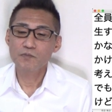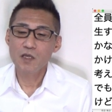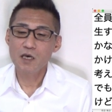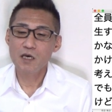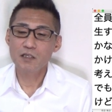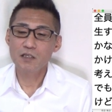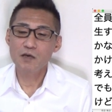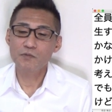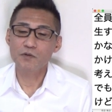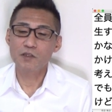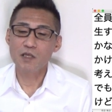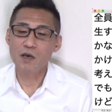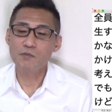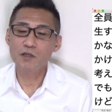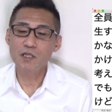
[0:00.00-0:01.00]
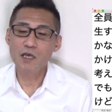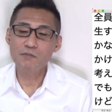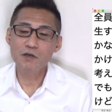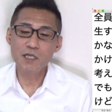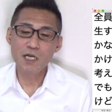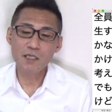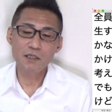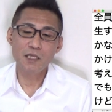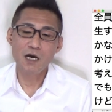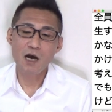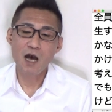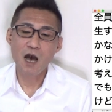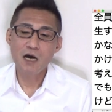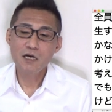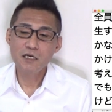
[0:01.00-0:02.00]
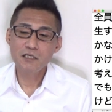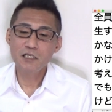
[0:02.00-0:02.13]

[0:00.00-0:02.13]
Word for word: えー、でも、デモデモだってが、